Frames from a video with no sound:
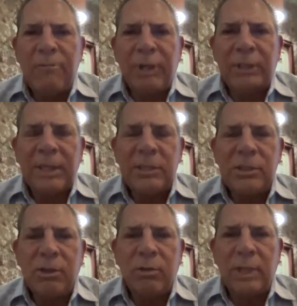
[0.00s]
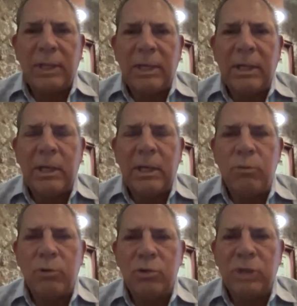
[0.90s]
afectación de
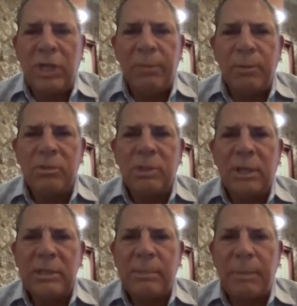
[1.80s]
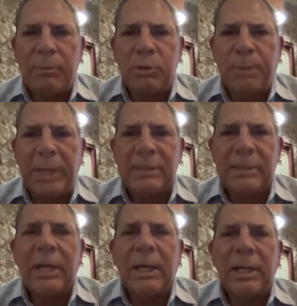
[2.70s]
algunos nervios, que les llamamos pares
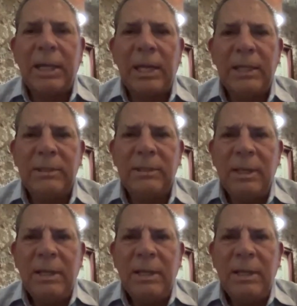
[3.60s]
craneales,